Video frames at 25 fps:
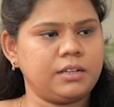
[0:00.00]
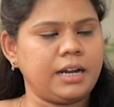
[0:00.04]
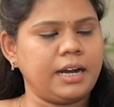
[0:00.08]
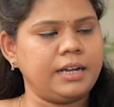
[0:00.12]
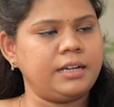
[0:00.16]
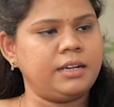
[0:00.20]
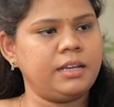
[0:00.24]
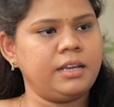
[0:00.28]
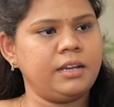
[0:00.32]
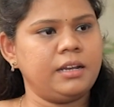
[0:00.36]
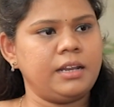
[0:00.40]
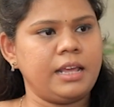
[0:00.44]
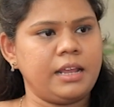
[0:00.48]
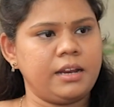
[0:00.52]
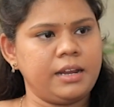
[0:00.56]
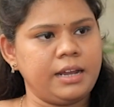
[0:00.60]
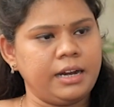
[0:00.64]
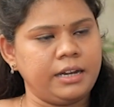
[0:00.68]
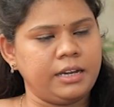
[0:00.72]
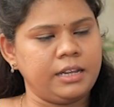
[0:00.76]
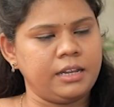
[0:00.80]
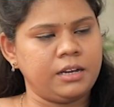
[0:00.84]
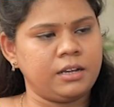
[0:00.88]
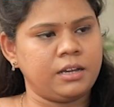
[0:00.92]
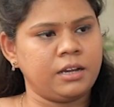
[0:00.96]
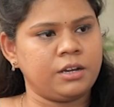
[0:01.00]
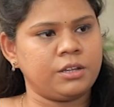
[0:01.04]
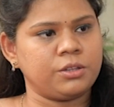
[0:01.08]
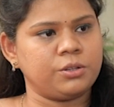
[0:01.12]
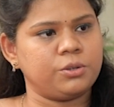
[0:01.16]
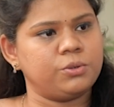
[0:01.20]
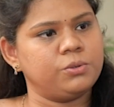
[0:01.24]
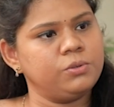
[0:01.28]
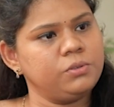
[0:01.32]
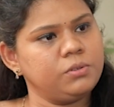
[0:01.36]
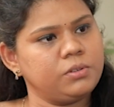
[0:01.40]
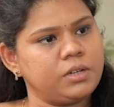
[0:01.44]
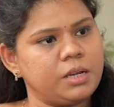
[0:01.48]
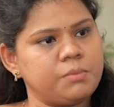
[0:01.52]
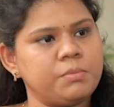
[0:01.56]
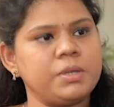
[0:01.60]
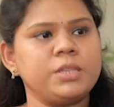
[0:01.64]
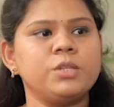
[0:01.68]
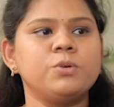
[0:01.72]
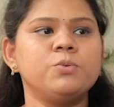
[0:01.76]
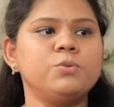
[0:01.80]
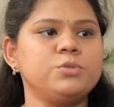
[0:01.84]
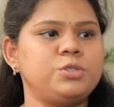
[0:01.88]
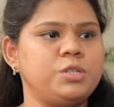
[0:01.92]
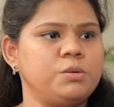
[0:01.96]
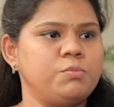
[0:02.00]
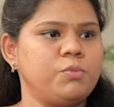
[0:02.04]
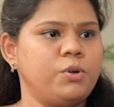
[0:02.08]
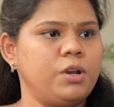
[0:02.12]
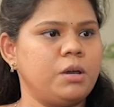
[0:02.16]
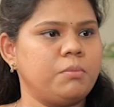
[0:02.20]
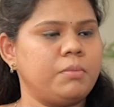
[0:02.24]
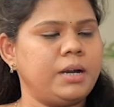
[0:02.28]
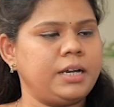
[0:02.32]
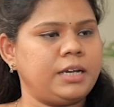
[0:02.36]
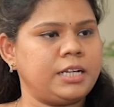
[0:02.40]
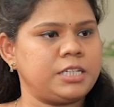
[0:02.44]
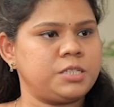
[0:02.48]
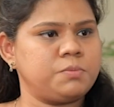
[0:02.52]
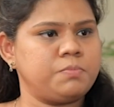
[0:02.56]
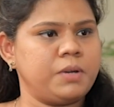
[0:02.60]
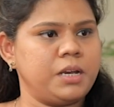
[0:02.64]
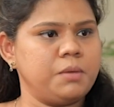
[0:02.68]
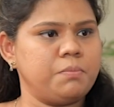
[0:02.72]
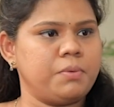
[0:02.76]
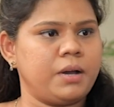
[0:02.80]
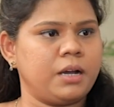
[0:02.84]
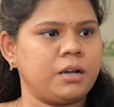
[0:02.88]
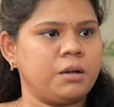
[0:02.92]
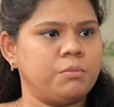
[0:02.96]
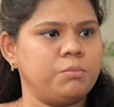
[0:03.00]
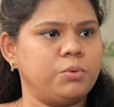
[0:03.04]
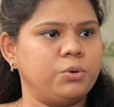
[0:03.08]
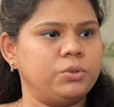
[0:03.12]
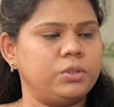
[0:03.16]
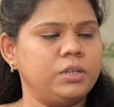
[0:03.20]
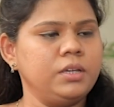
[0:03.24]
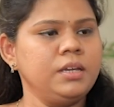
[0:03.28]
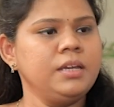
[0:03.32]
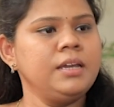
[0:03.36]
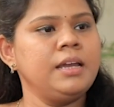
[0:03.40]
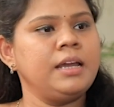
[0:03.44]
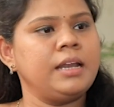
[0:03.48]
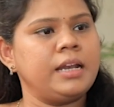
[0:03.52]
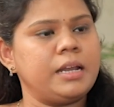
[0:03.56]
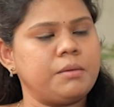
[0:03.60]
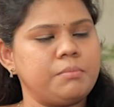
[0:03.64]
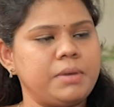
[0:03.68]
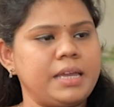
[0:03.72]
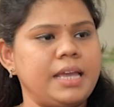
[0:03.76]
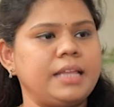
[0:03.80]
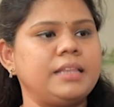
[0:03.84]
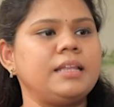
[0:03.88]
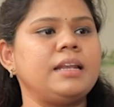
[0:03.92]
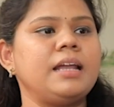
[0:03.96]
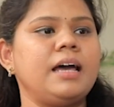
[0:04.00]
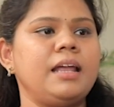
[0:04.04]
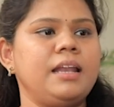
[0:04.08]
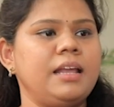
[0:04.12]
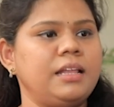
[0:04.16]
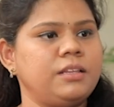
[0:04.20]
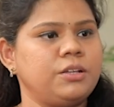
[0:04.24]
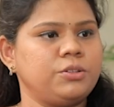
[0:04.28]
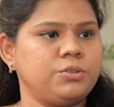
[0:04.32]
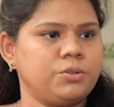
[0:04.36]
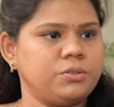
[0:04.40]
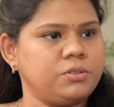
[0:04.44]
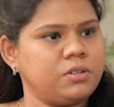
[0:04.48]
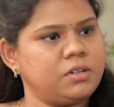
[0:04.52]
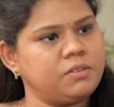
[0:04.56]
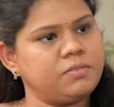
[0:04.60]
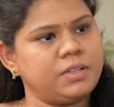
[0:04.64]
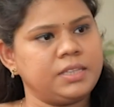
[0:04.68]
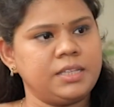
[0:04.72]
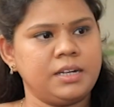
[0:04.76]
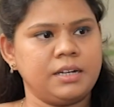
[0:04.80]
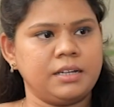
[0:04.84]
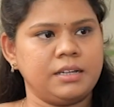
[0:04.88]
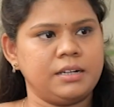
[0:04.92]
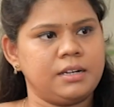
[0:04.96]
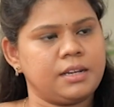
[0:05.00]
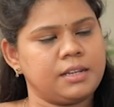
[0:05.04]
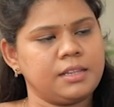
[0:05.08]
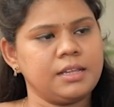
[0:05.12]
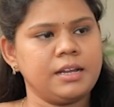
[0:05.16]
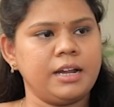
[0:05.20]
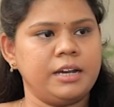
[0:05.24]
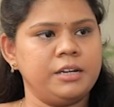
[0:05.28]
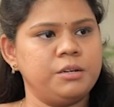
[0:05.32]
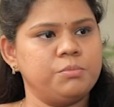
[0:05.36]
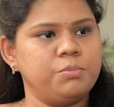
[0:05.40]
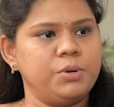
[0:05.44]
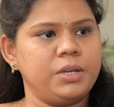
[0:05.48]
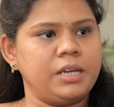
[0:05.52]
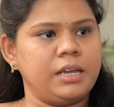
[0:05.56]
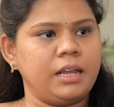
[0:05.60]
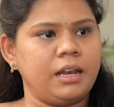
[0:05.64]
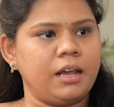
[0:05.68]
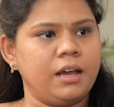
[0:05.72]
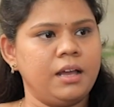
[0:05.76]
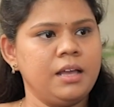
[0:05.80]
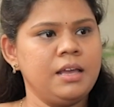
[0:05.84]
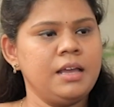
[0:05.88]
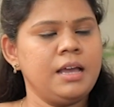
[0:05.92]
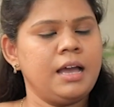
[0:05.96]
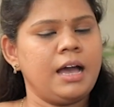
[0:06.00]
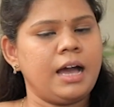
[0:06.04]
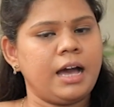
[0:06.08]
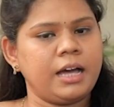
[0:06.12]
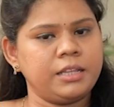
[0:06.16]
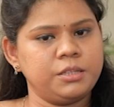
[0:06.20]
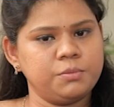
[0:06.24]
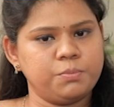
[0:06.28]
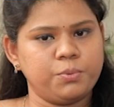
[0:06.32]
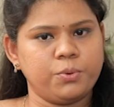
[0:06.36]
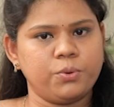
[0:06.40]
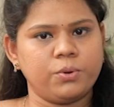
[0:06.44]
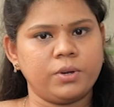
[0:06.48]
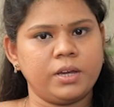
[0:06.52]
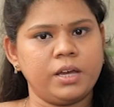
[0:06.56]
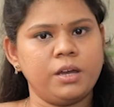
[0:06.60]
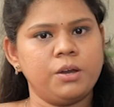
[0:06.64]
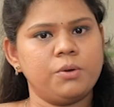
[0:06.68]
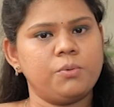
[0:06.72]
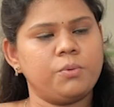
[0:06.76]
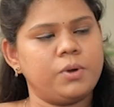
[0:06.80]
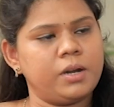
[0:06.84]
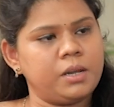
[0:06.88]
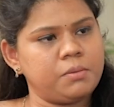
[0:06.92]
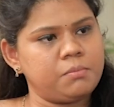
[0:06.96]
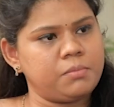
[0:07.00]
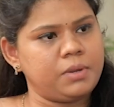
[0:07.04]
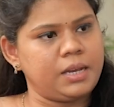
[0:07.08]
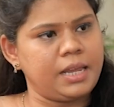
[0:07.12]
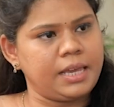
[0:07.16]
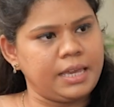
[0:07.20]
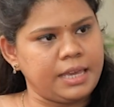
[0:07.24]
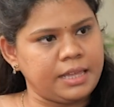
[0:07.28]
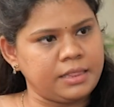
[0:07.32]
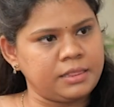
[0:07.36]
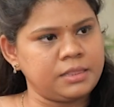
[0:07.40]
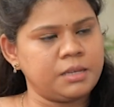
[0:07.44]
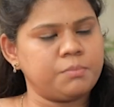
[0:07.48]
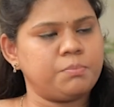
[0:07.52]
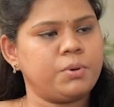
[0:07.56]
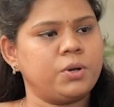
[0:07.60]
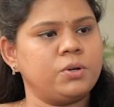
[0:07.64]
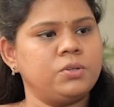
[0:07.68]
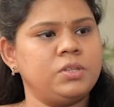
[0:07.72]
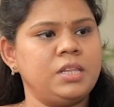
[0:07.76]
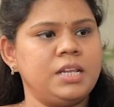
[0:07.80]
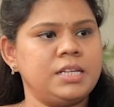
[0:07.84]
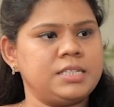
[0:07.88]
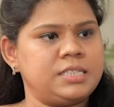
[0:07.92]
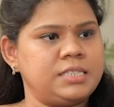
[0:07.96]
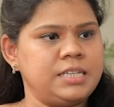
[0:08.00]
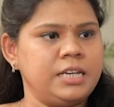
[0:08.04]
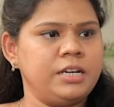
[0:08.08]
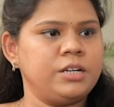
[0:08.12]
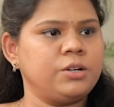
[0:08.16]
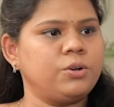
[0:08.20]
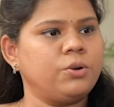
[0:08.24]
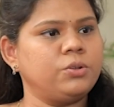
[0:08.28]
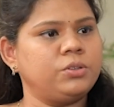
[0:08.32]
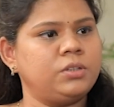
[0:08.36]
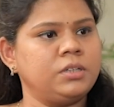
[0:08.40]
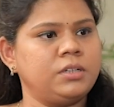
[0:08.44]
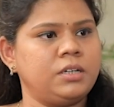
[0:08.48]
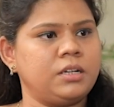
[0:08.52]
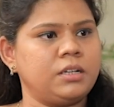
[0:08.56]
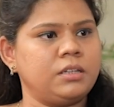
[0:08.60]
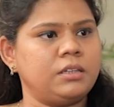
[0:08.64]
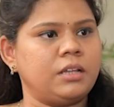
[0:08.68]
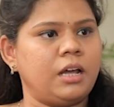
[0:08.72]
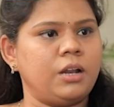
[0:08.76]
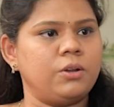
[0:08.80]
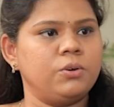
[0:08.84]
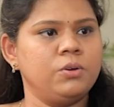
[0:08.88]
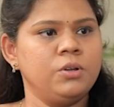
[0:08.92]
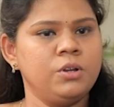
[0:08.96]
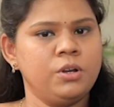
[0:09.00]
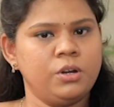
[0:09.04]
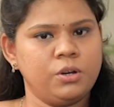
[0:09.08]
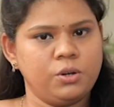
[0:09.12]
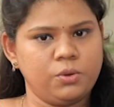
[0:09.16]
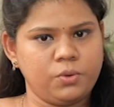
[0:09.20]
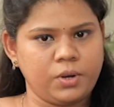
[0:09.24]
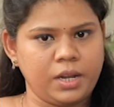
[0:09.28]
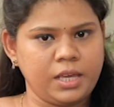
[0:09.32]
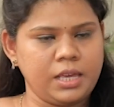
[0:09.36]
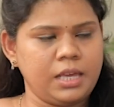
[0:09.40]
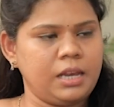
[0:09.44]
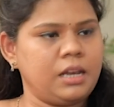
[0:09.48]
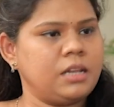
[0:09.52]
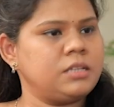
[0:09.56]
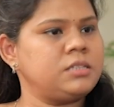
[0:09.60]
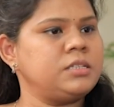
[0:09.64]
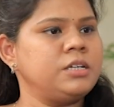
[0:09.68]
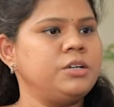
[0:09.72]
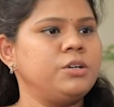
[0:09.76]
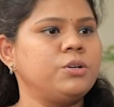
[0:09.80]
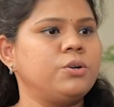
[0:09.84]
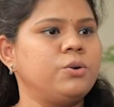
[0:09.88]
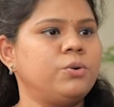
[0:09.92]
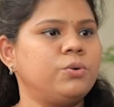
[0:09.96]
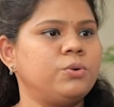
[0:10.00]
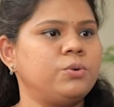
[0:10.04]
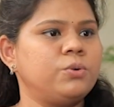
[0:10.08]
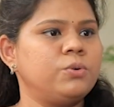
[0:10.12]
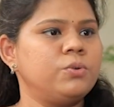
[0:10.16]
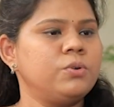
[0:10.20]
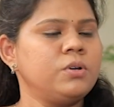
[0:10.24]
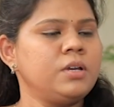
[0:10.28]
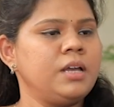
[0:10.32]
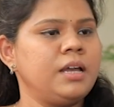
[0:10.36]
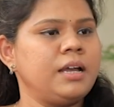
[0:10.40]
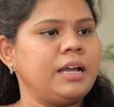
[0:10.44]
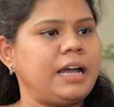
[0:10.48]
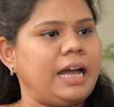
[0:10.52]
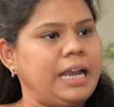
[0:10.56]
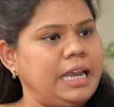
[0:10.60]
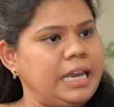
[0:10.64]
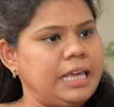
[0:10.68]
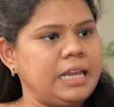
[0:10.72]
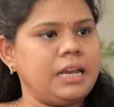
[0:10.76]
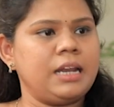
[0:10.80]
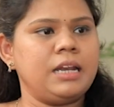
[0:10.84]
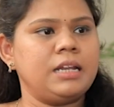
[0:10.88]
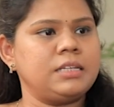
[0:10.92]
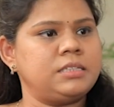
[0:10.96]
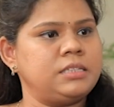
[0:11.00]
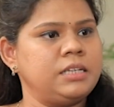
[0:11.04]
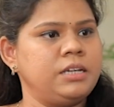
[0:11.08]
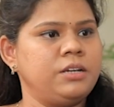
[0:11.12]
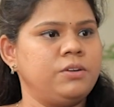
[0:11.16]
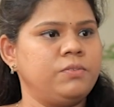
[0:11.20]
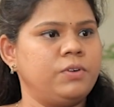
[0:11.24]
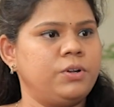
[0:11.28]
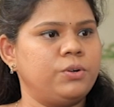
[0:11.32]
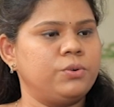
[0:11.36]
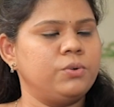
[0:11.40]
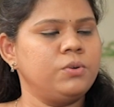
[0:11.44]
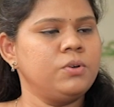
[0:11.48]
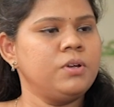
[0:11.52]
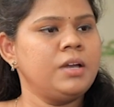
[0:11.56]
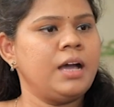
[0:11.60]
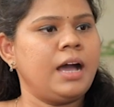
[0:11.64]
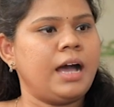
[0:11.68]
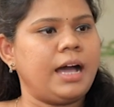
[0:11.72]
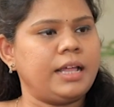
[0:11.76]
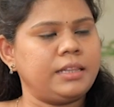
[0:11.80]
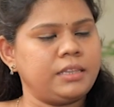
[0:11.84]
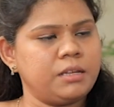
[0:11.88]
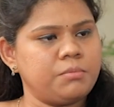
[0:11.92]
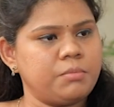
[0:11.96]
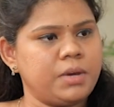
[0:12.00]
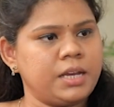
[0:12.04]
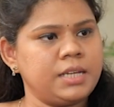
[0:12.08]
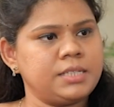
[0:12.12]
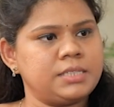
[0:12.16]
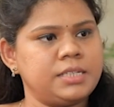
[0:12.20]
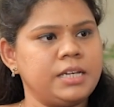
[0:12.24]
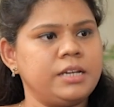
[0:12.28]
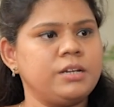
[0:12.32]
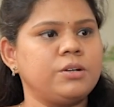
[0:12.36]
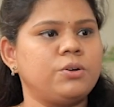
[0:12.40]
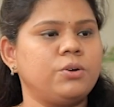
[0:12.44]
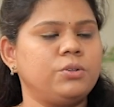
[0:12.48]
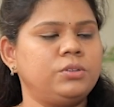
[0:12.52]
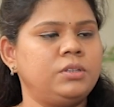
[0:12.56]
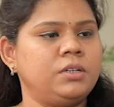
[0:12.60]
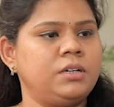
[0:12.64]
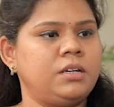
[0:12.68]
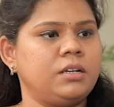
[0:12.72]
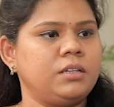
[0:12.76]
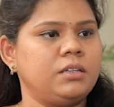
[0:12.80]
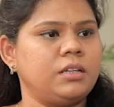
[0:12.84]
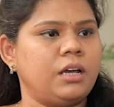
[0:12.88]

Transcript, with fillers: கட்டி நெறிக்கட்டி இருக்கிறதுக்கும் நம்ம இந்த ஊசி மூலமாக டெஸ்ட் பண்ணி பார்க்கும்போது நம்ம எதனால் அந்த தொந்தரவு வந்திருக்குன்றதை கண்டுபிடிக்கலாம் அது போக உடம்புல எந்த பகுதியில் சீழ் கோத்துட்டு இருந்தாலும் நுரையீரலில் சீழ் கோக்கும் கல்லீரலில் சீழ் வரும் அந்த மாதிரி சீழ் கோத்துட்டு